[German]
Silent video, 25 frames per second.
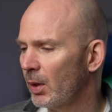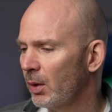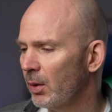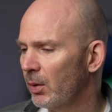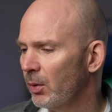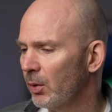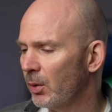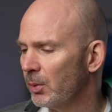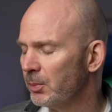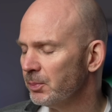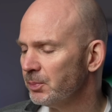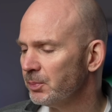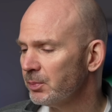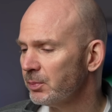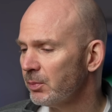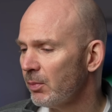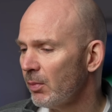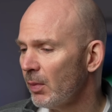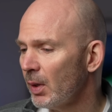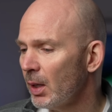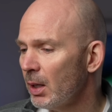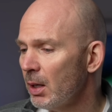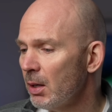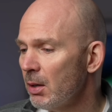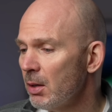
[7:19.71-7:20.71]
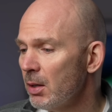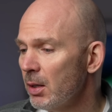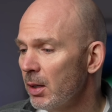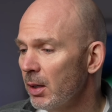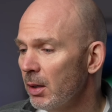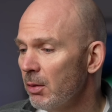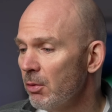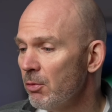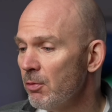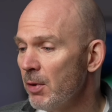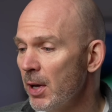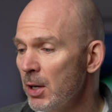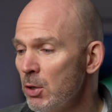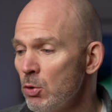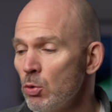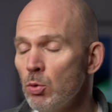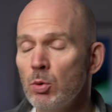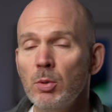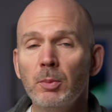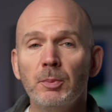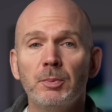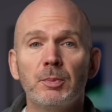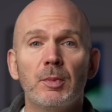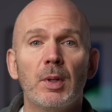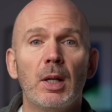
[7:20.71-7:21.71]
So wenn
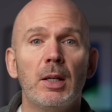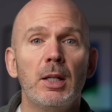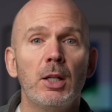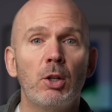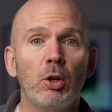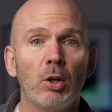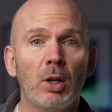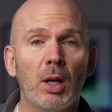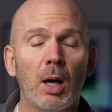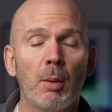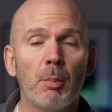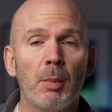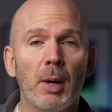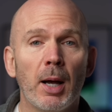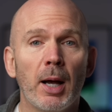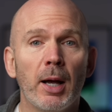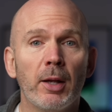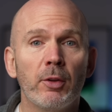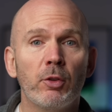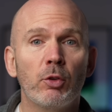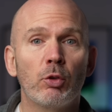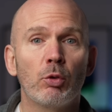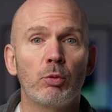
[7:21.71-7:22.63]
du eine Nikon-Kamera hast,